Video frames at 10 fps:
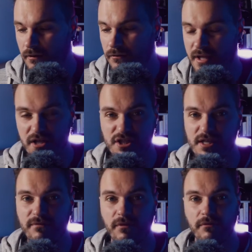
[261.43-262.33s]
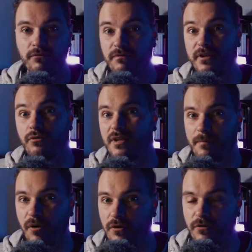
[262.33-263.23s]
une archive d'une vidéo
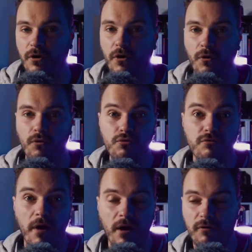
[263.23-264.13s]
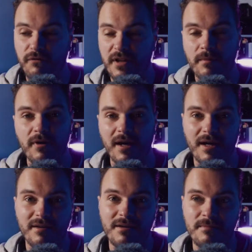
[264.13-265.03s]
d'époque où tu vas voir que finalement la
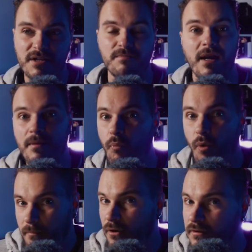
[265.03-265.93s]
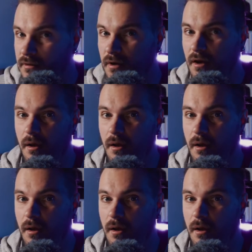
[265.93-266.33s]
qualité d'image bah, elle est moins bonne,